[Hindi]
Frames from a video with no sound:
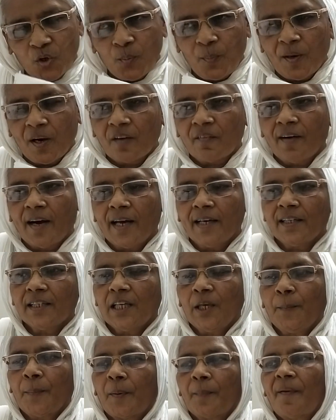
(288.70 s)
वो भगवान
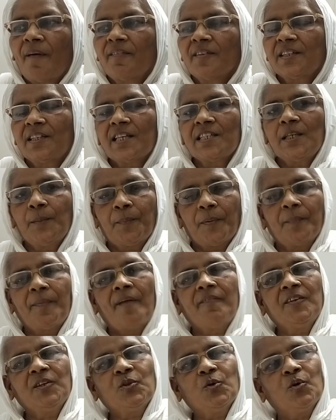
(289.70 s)
की प्रभावता से
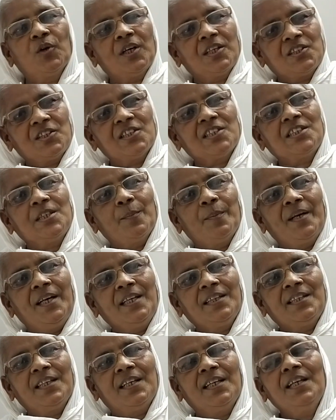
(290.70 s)
प्रभावित होकर शिष्य
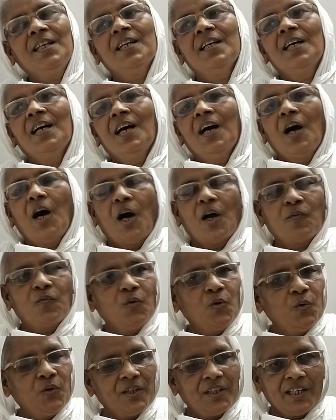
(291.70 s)
बने थे और
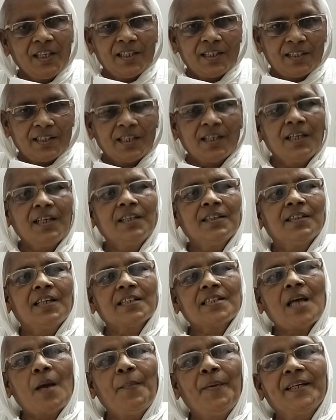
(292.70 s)
वो उनकी ग्रह
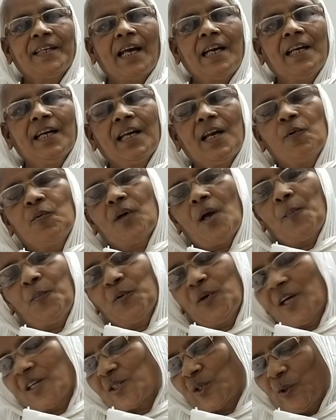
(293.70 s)
दशा मिटाने के लिए उनका
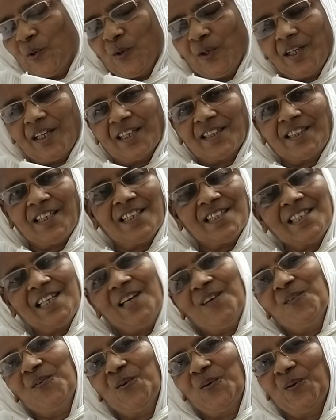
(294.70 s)
पूरा सहयोग करते
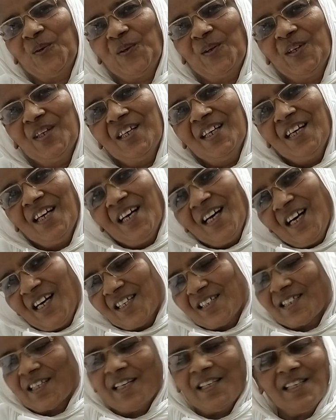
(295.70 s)
इसलिए वो
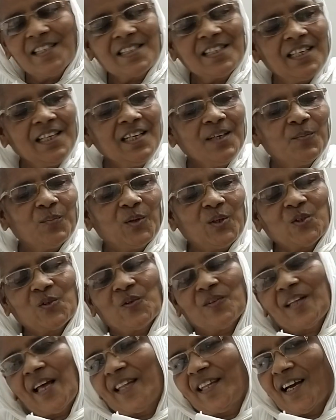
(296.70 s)
शनि से
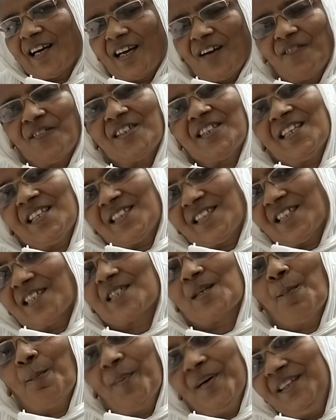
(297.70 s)
मुनिश्वर दादा का विशेष
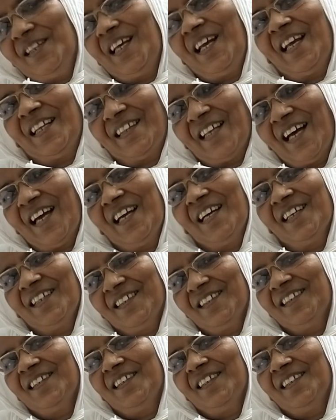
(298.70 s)
संबंध रहता है